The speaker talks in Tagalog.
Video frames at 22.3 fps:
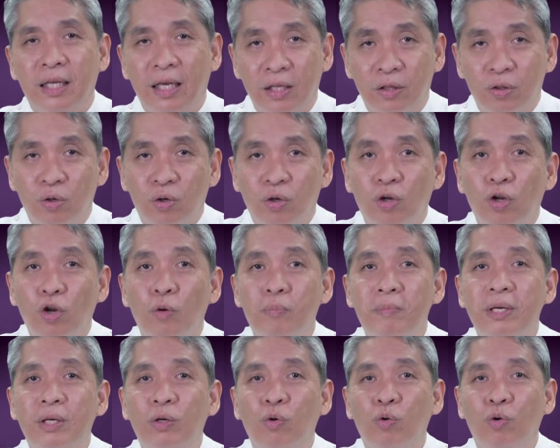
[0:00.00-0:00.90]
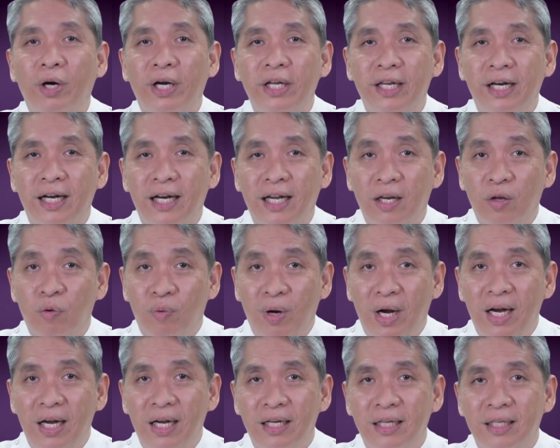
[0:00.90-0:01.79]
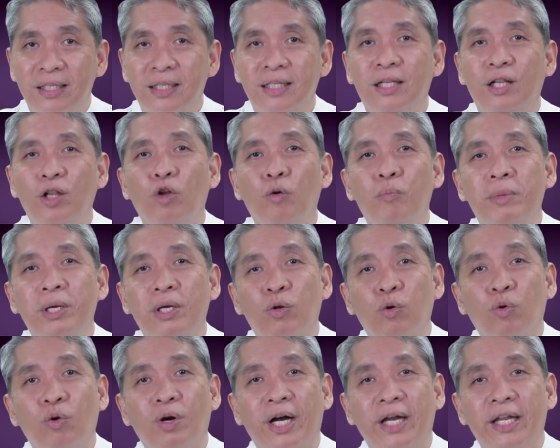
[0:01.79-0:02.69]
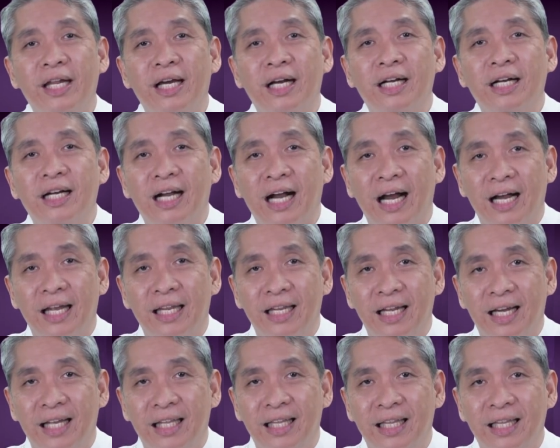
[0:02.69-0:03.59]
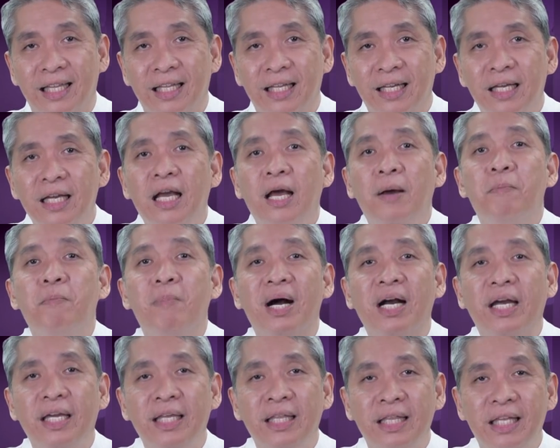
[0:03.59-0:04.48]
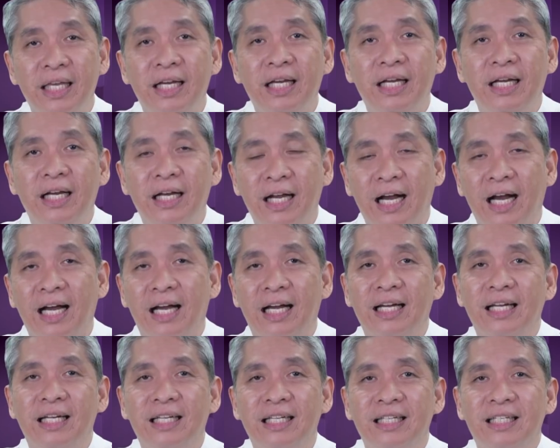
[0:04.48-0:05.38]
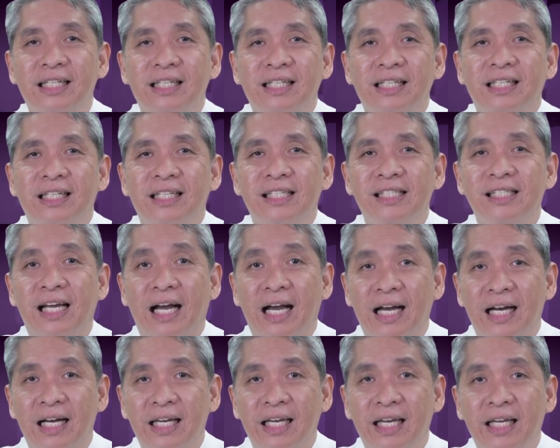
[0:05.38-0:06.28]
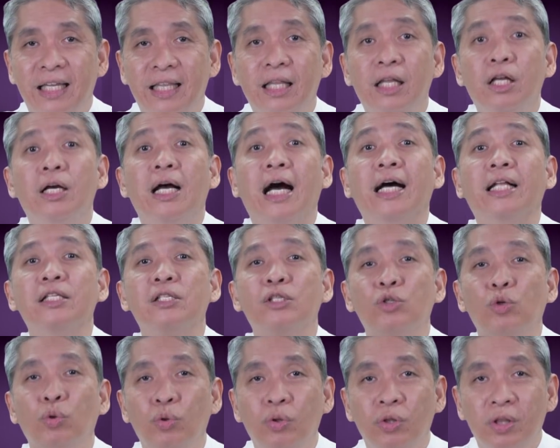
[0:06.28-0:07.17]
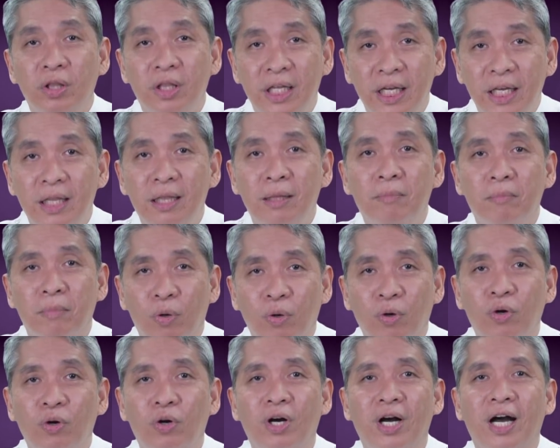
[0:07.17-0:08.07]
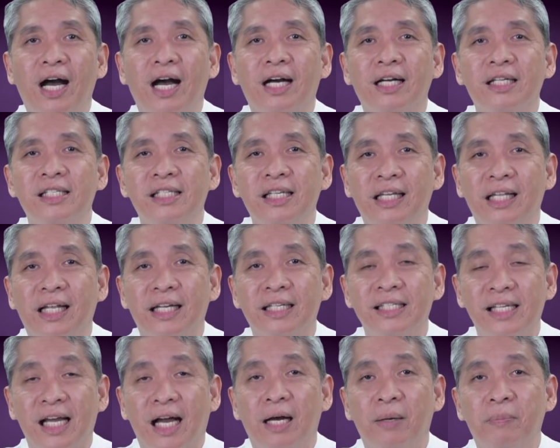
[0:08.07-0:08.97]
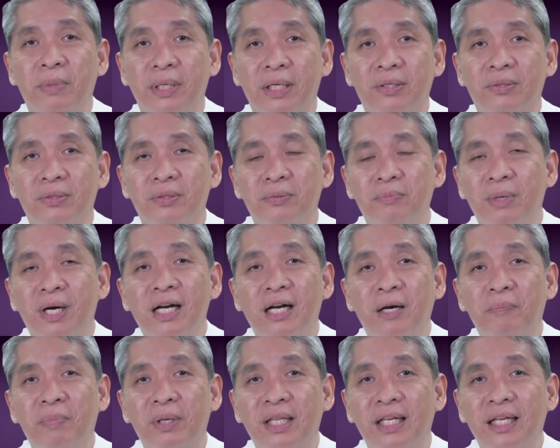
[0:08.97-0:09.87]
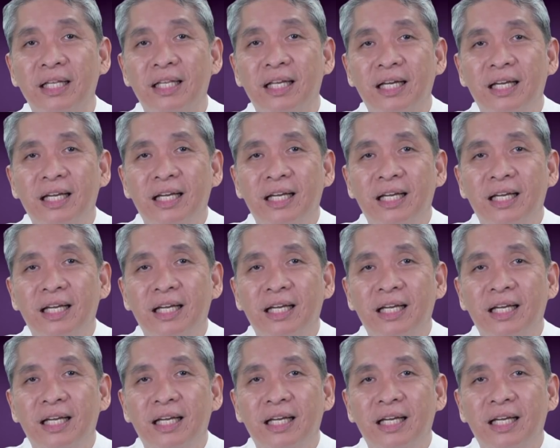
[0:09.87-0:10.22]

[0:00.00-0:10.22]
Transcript: ito, lumiko ka ng kaliwa, lumiko ka ng kanan, makinig ka sa akin at sundin mo ang sinasabi ko. Mga kapatid,